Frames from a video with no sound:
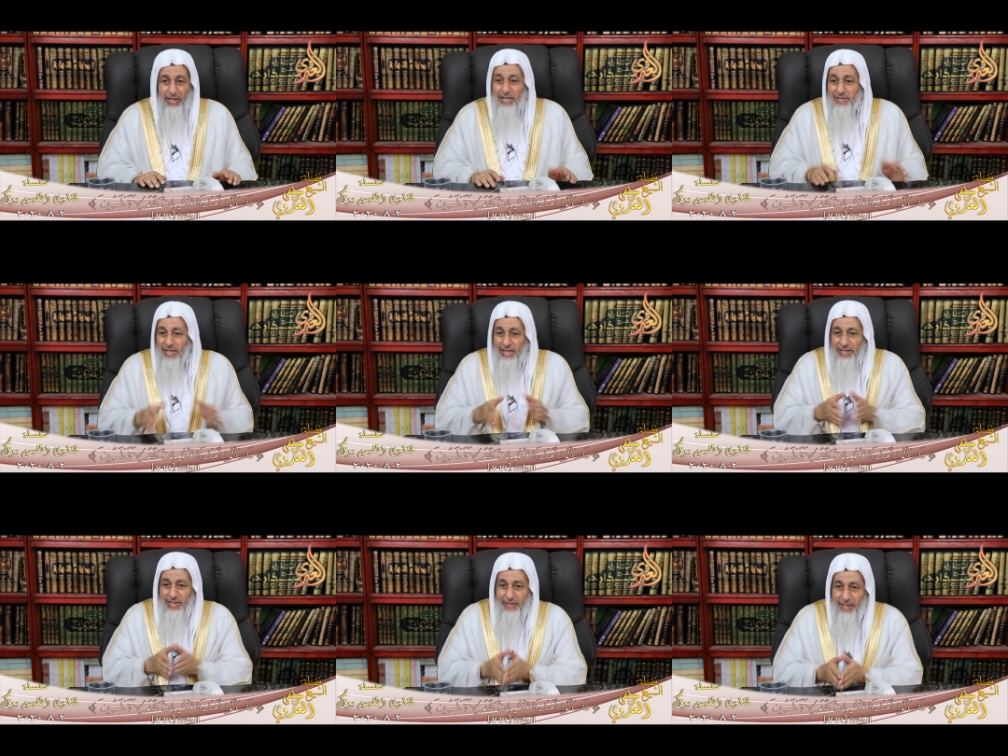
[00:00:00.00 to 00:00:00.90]
ليس
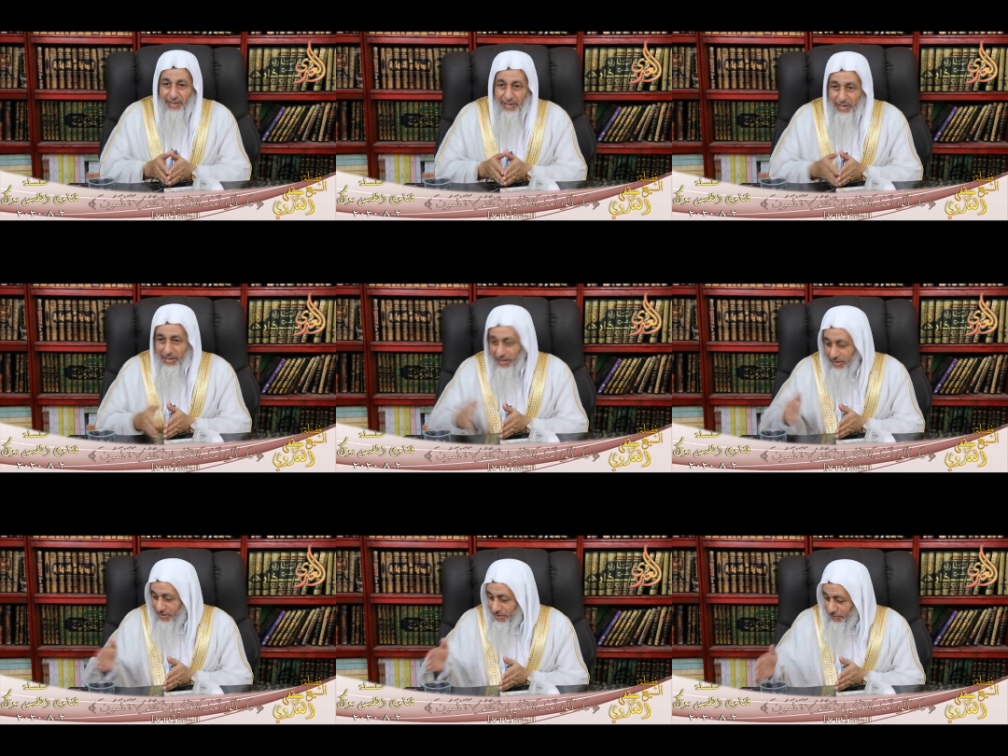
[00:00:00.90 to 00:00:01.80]
الحديث عن أنها
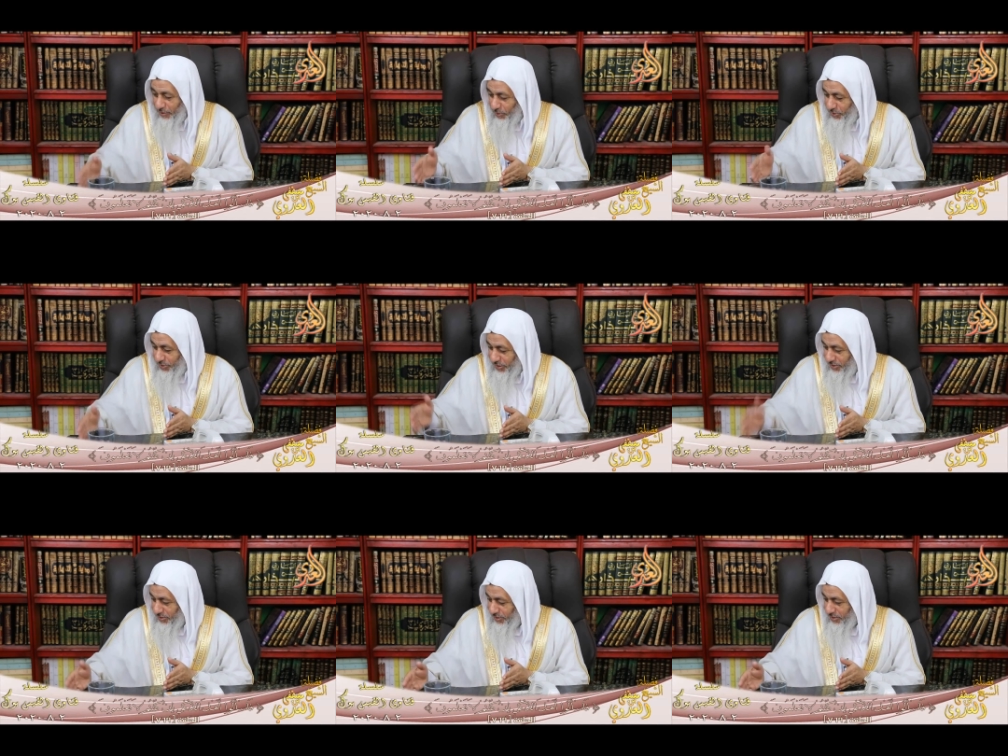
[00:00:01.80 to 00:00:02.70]
ليلة
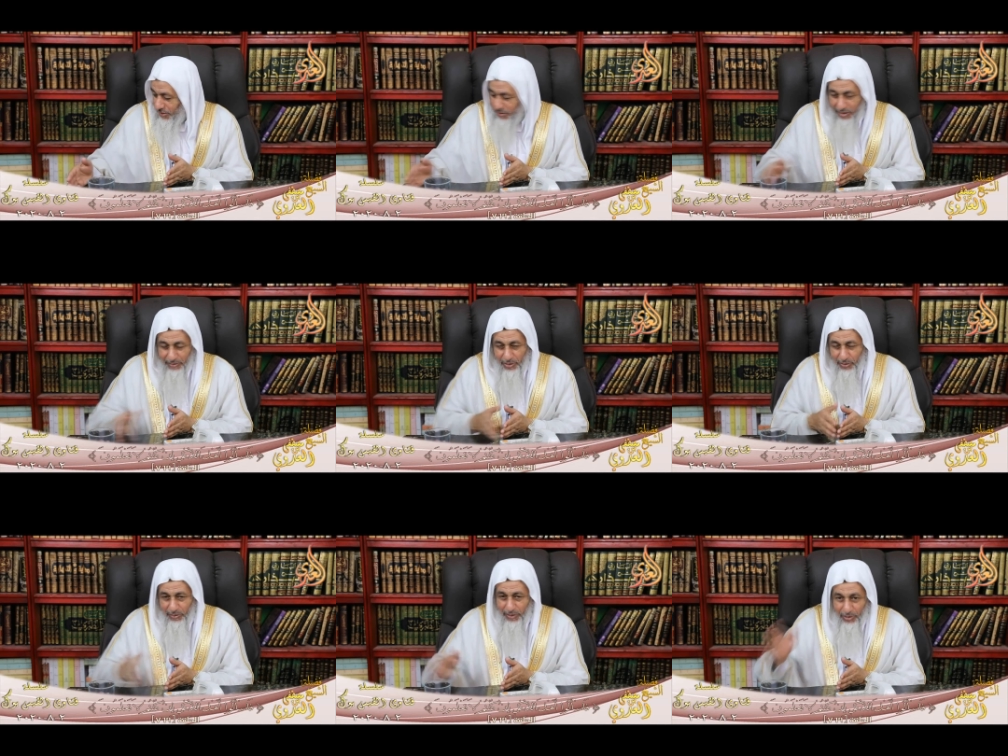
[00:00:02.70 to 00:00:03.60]
27 كما
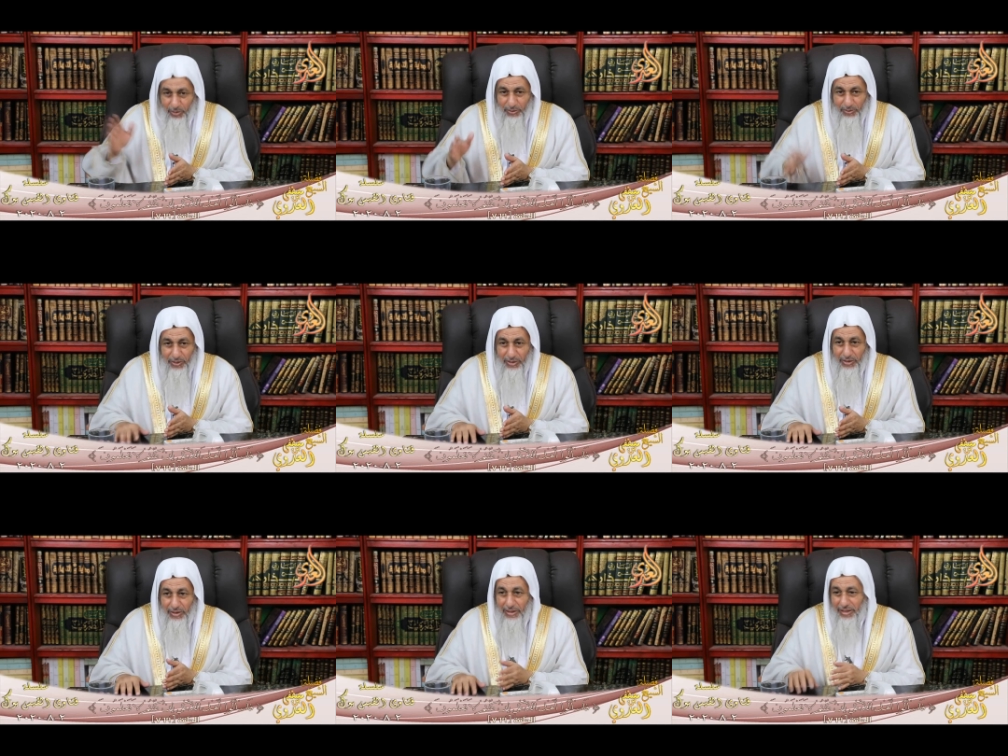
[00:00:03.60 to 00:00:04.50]
هو معلوم
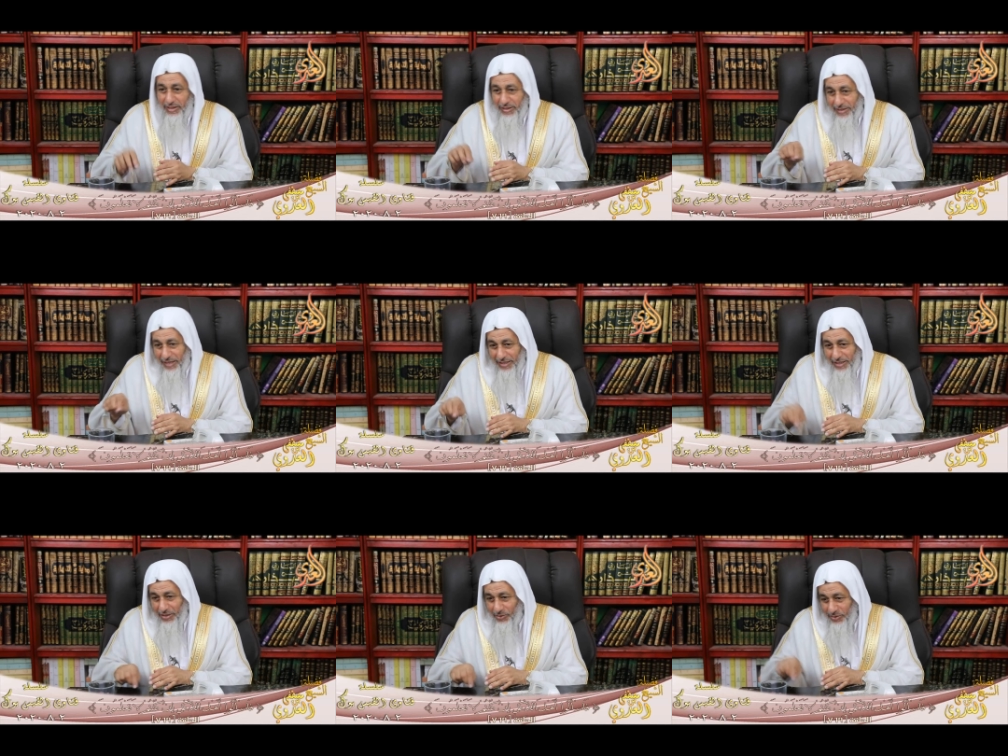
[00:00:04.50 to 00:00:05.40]
لكن كان
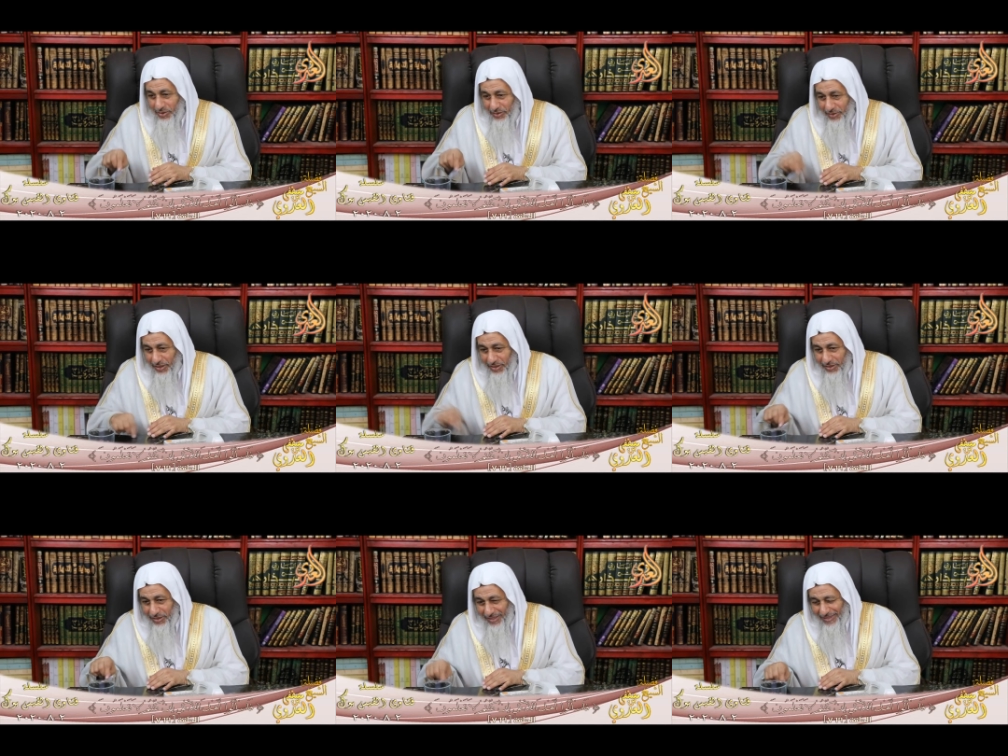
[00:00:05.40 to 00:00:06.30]

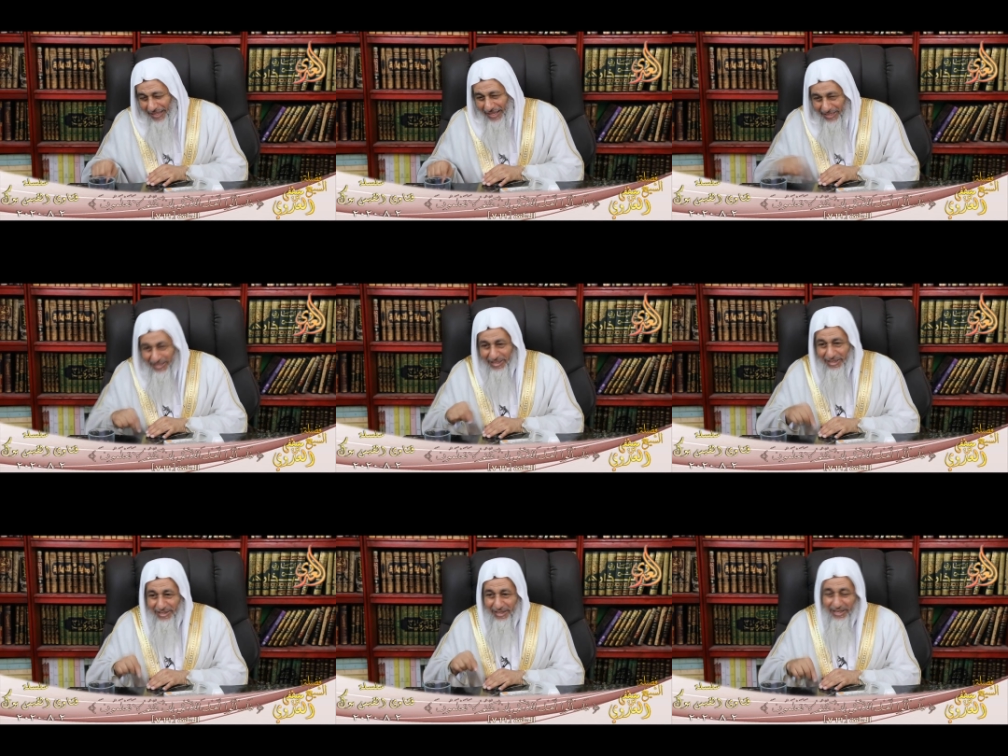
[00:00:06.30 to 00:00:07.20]
ينتقد التعليل
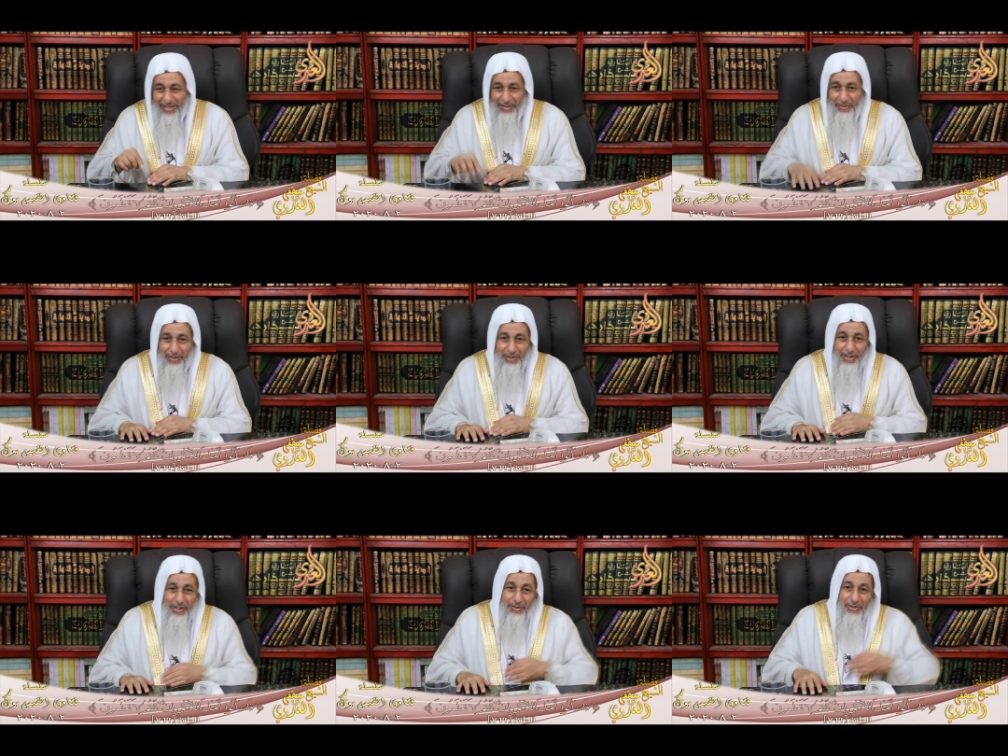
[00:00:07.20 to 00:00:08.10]
الذي علل به
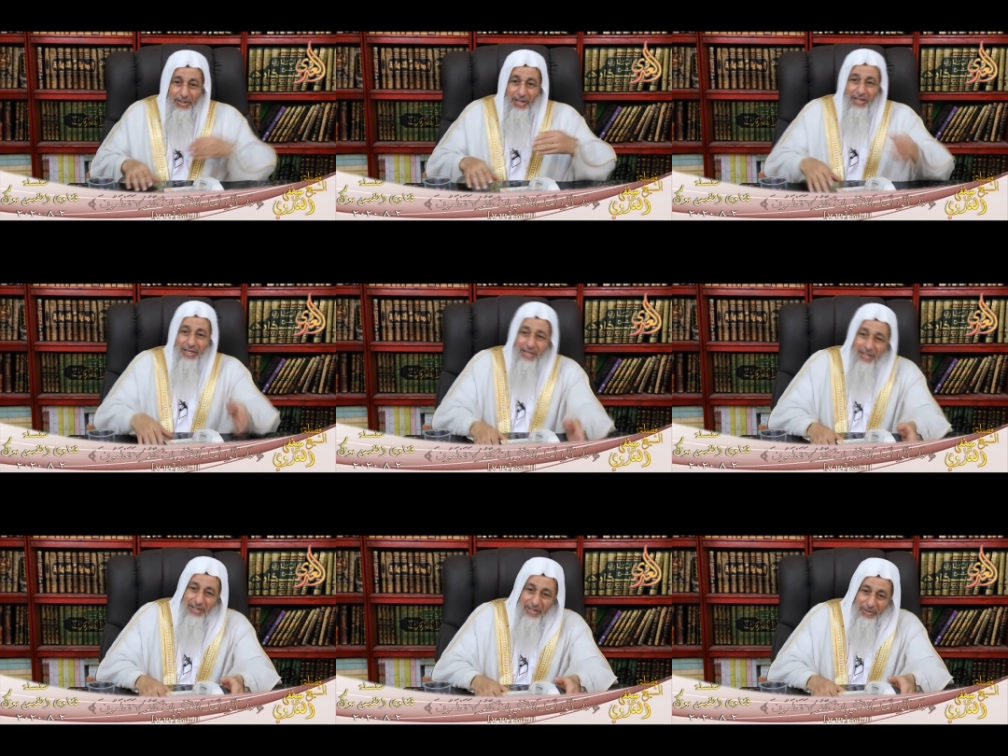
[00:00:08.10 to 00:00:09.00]

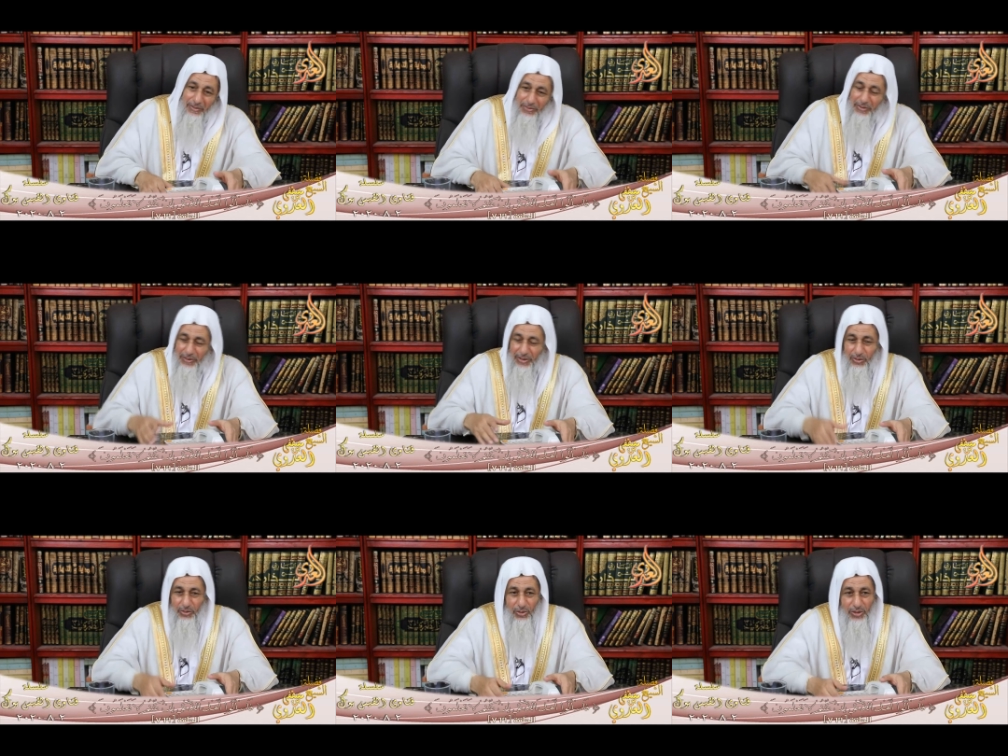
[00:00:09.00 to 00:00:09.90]
فقال فيما
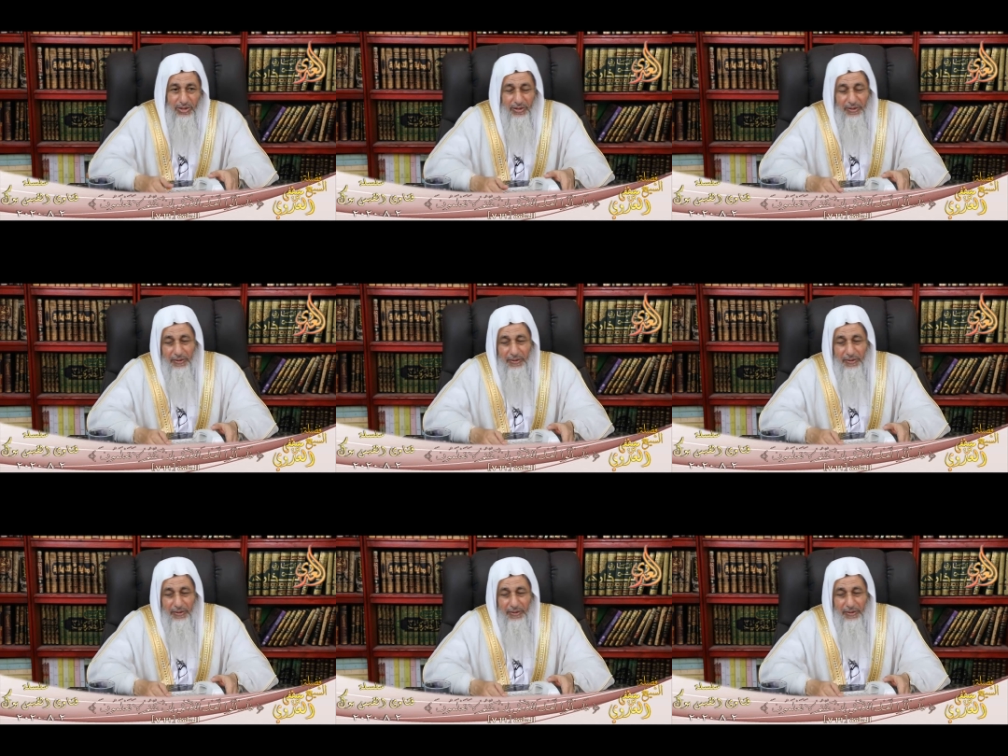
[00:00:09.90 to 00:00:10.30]
يقول